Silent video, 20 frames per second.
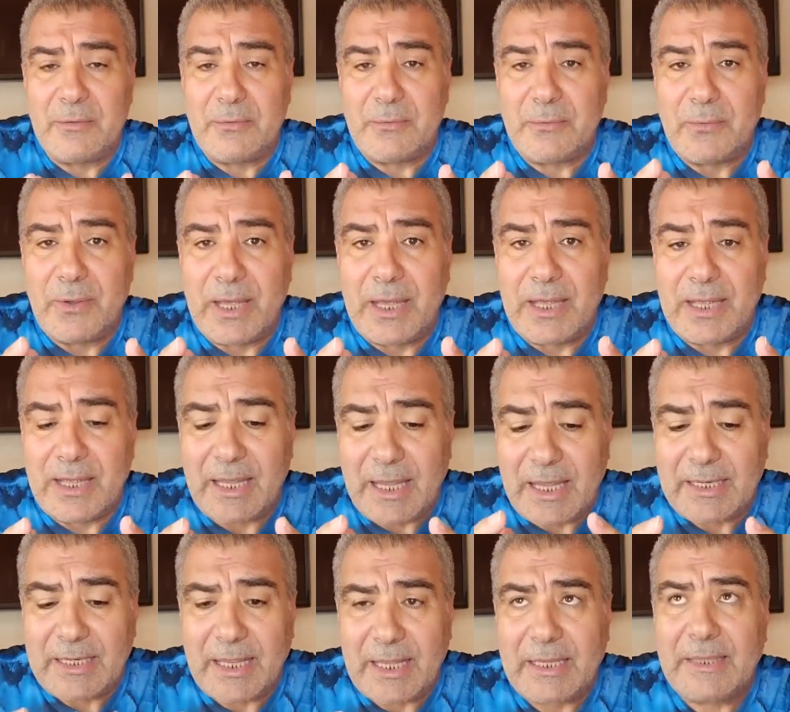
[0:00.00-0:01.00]

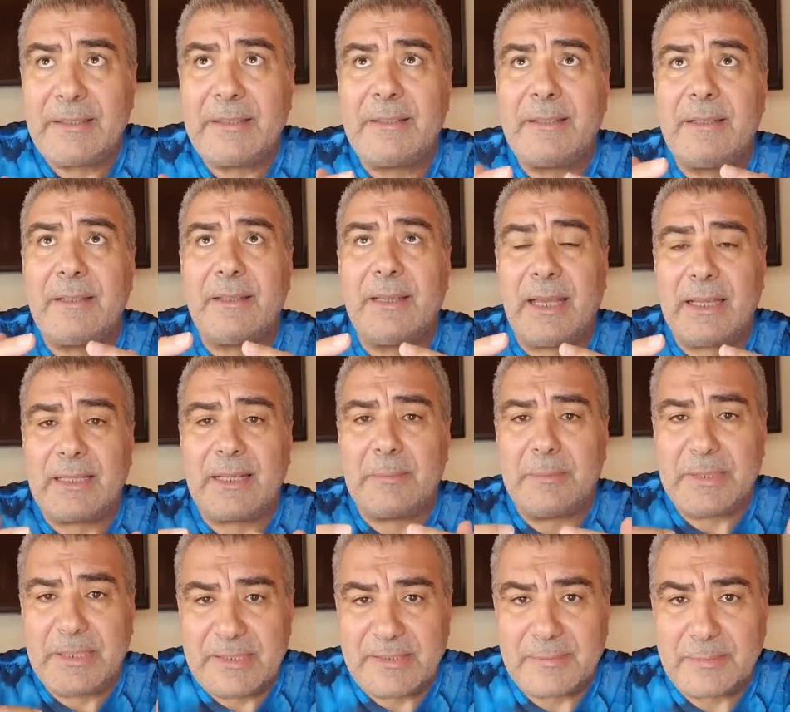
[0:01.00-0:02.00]
فأنا عندي أنا
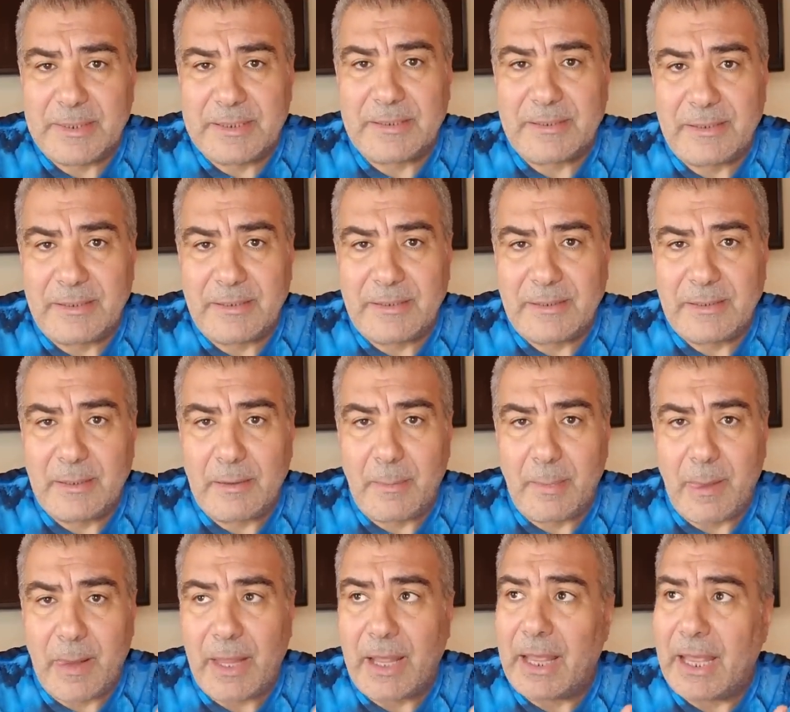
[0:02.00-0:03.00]
بالنسبة لي
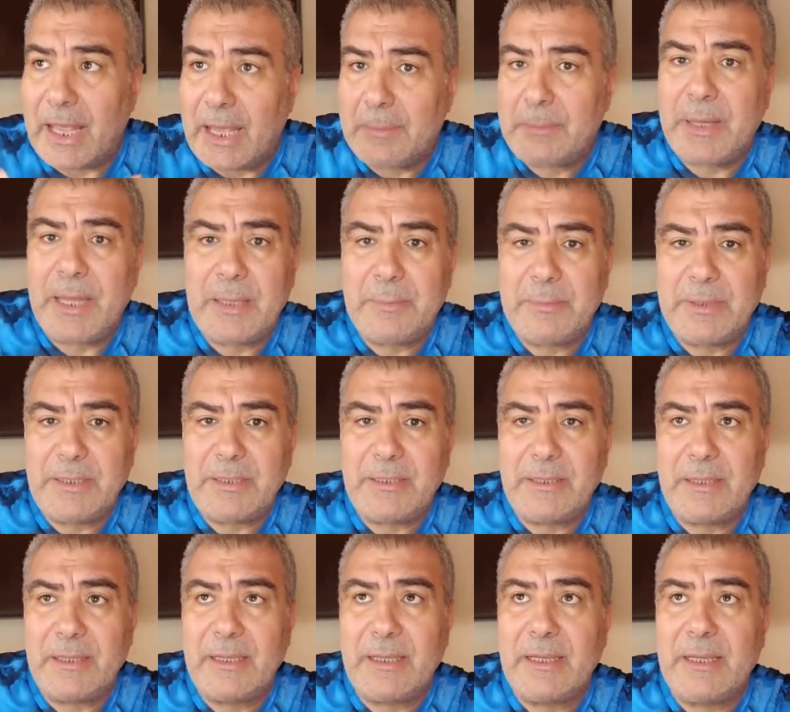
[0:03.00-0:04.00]
أمامي
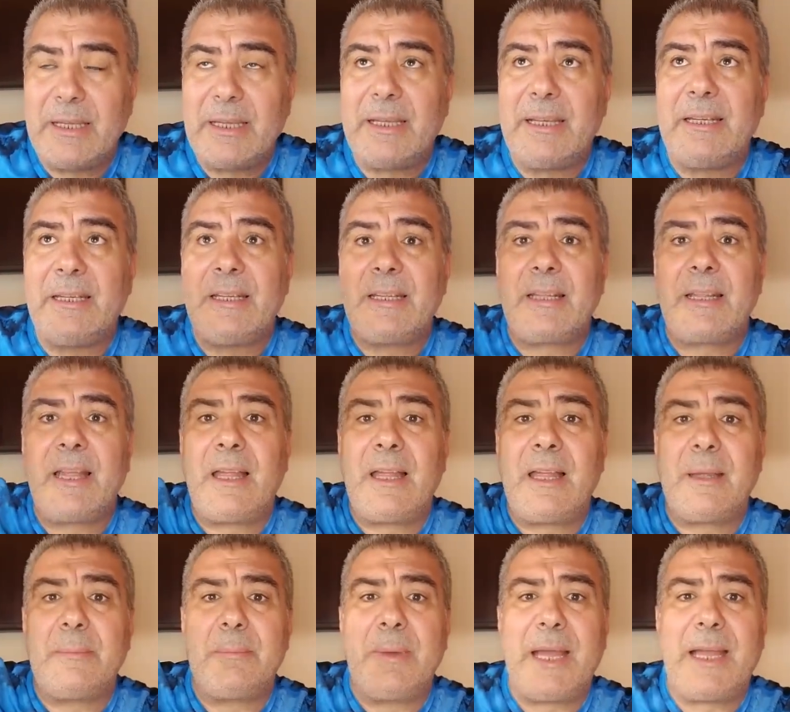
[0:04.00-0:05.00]

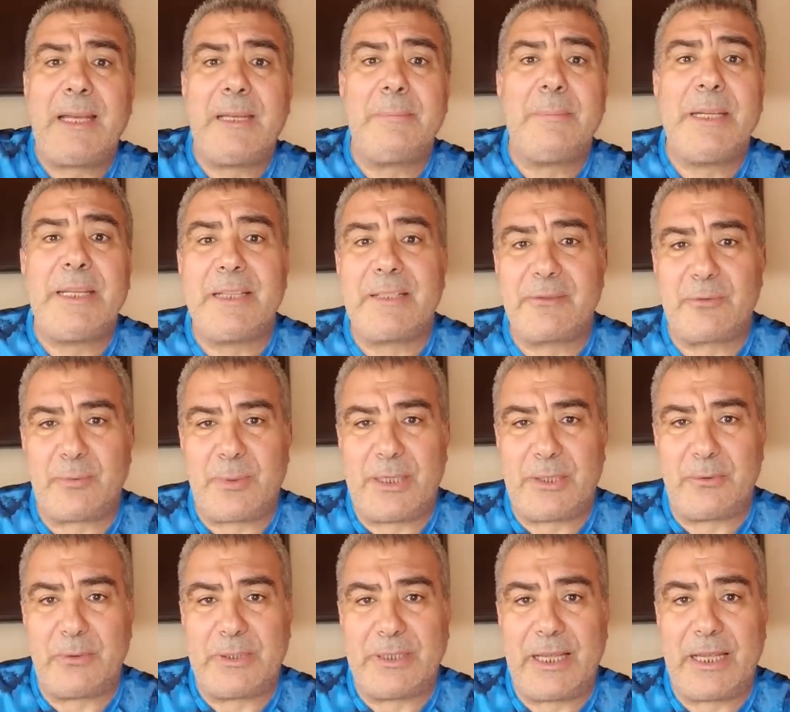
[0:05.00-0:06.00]
لقاء مع الملك
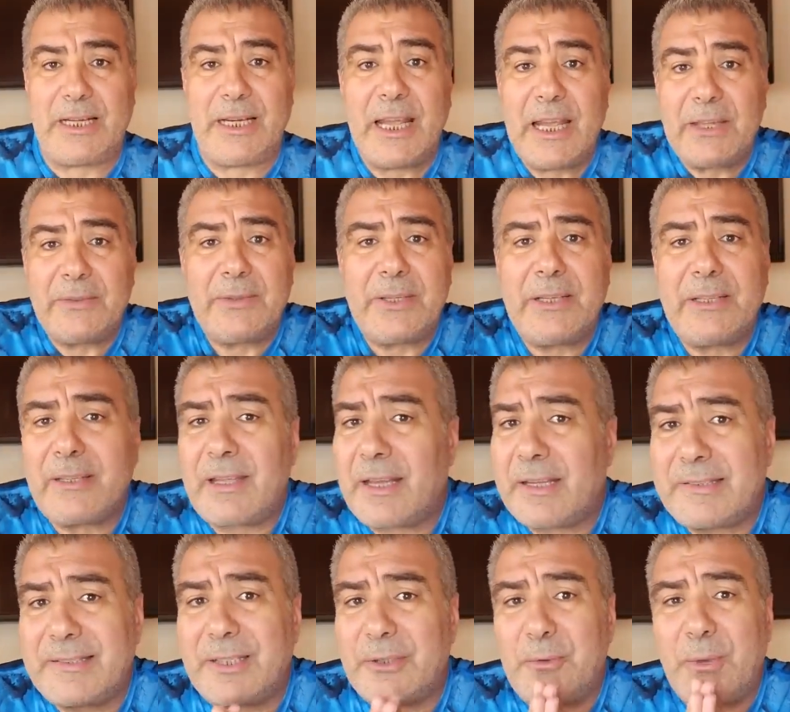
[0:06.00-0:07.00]
سبحانه وتعالى هذا
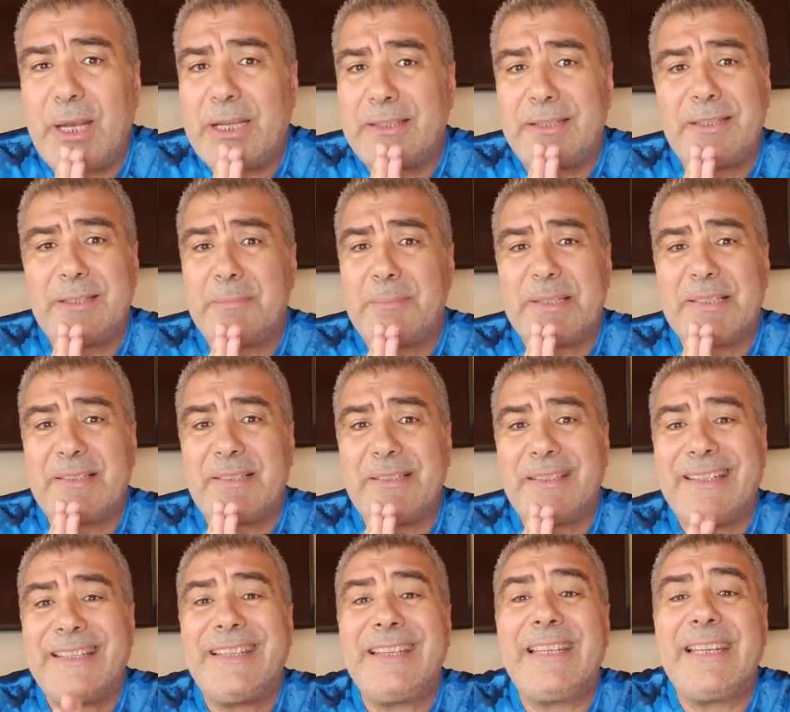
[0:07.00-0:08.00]
اللقاء سيحدد
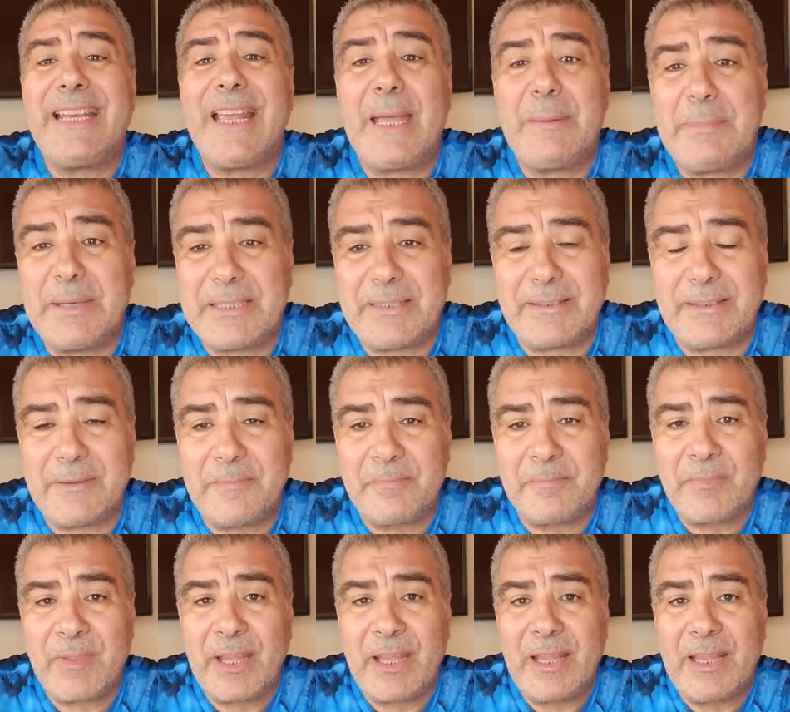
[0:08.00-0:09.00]
مصيري للأبد
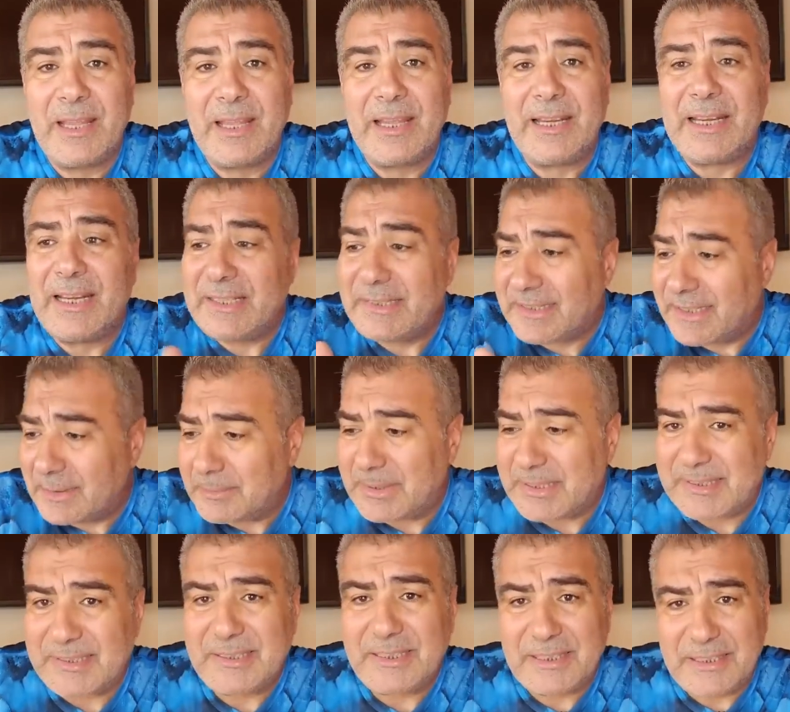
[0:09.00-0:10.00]
ليس
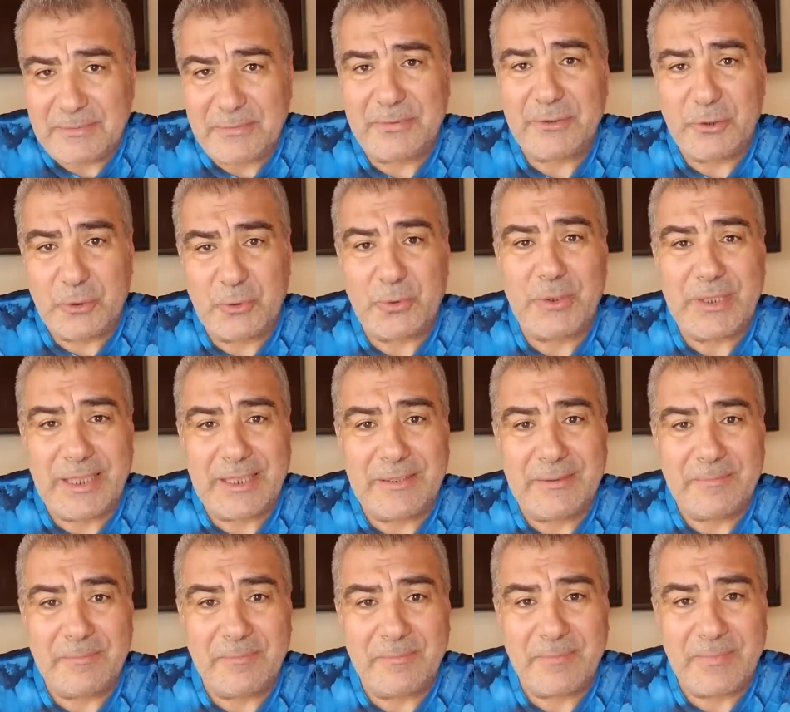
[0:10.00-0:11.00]
مصيري في
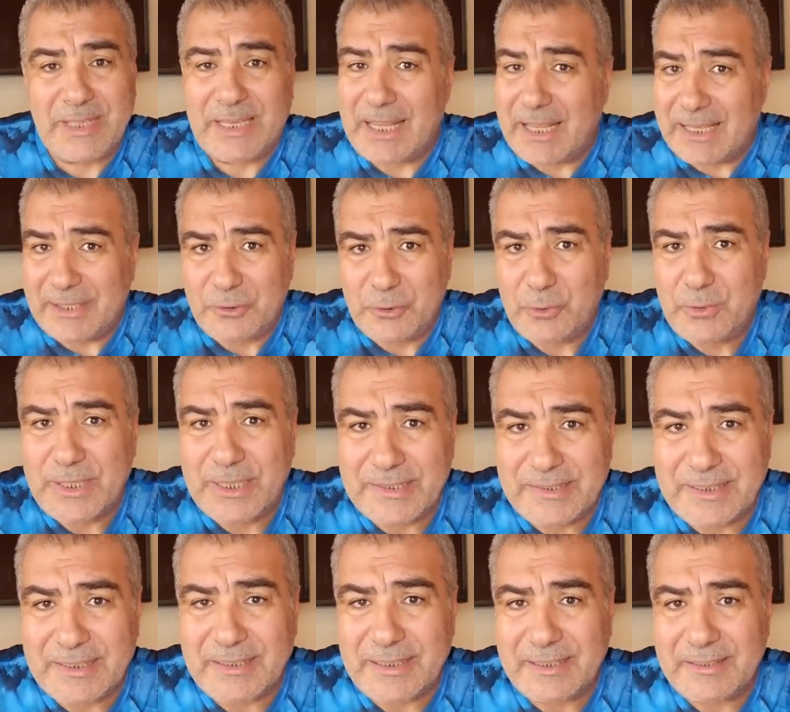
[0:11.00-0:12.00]
الدنيا لا الدنيا
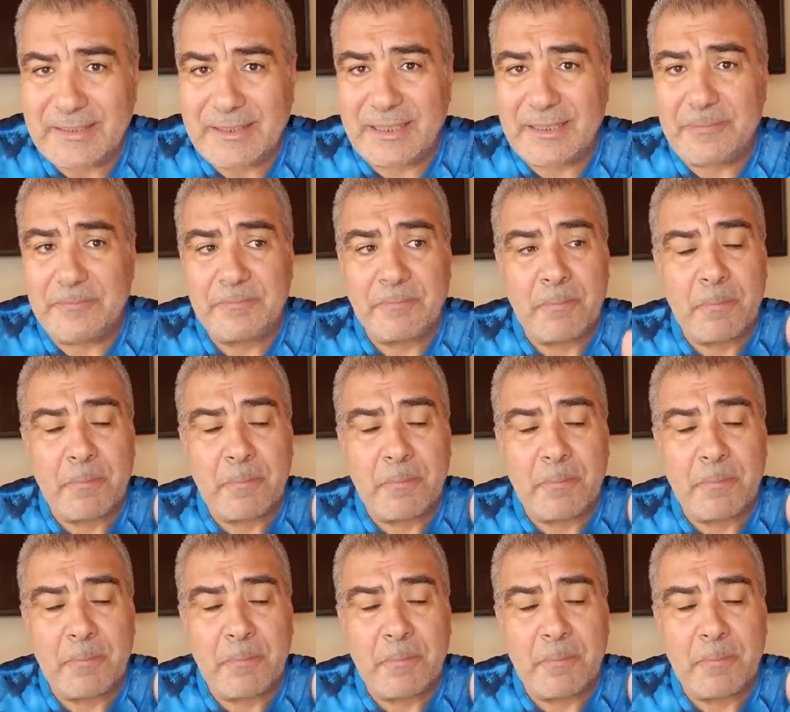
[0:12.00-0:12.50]
ستنتهي